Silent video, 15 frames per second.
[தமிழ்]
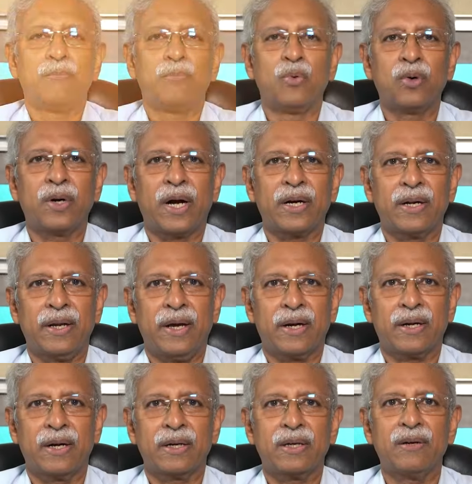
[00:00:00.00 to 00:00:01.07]
பூங்காட்டு
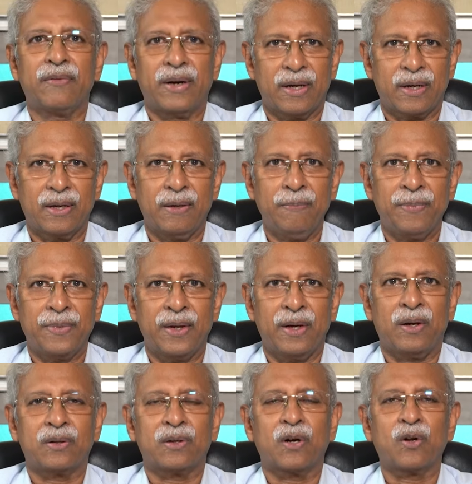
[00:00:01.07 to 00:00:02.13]
நேயர்களுக்கு வணக்கம்
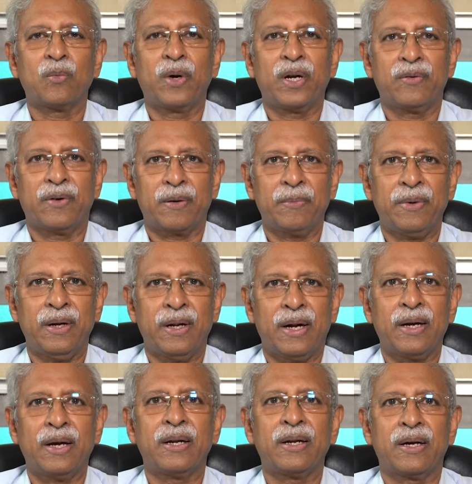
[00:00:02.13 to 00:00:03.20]
நான் டாக்டர் அருள்மொழிவர்மன்
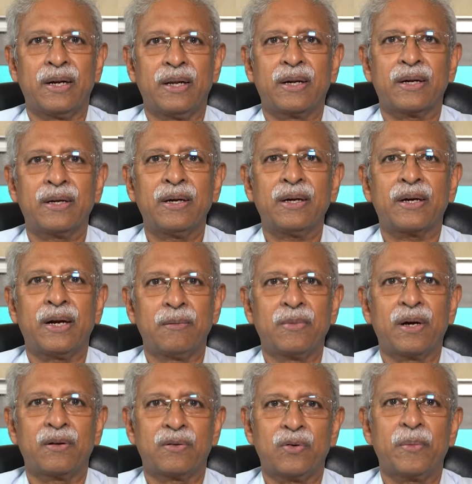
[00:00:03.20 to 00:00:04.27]
அண்ணாநகரில் இருக்கிற கண்
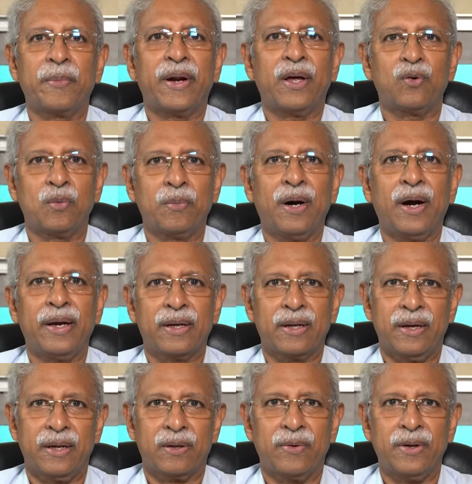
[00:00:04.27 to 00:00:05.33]
மருத்துவமனை உமா ஐ
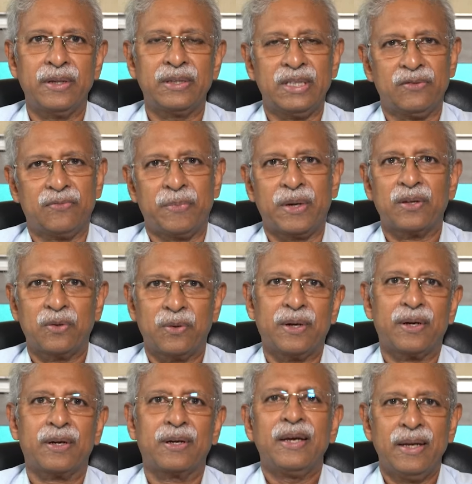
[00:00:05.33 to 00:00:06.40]
கிளினிக்கினுடைய சீஃப்
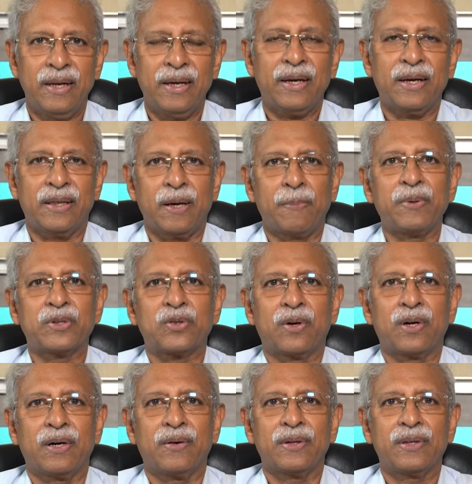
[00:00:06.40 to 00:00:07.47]
மருத்துவர் இன்றைக்கி இந்த
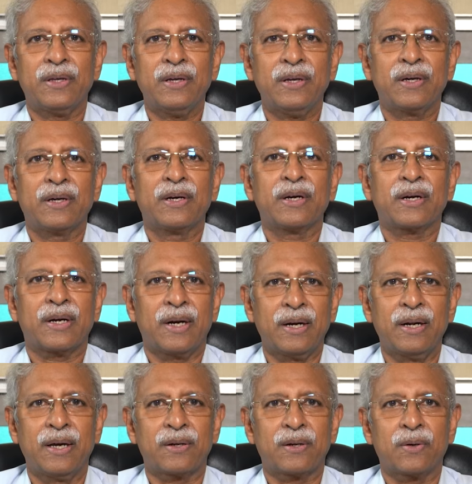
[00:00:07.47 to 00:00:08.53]
எபிசோடில் வந்து
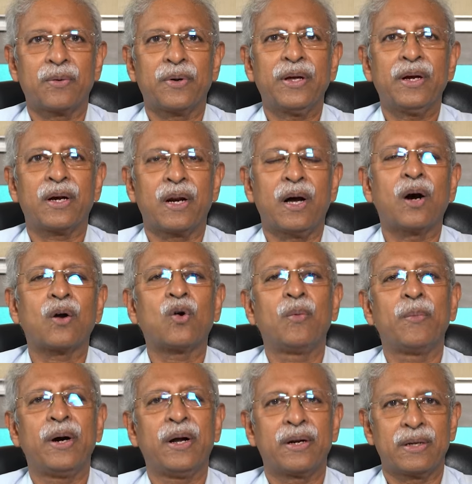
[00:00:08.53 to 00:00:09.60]
கண்ணில் இருக்கக்கூடிய
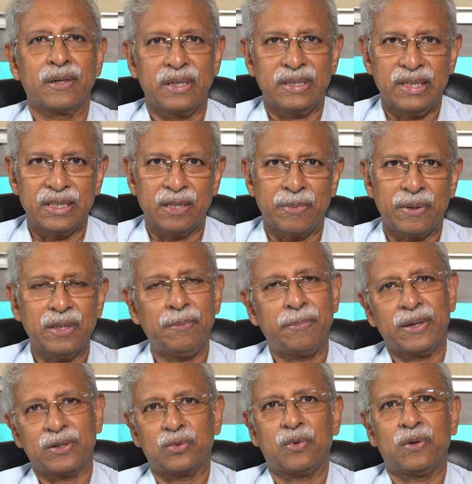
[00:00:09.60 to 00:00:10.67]
கிளாக்கோமான்ற டிசீஸை பற்றி
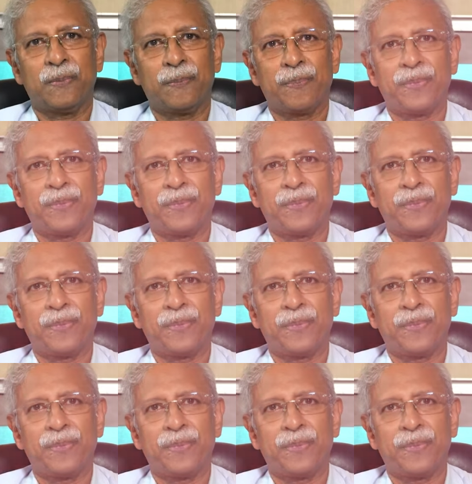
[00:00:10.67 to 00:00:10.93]
பேசுவோம்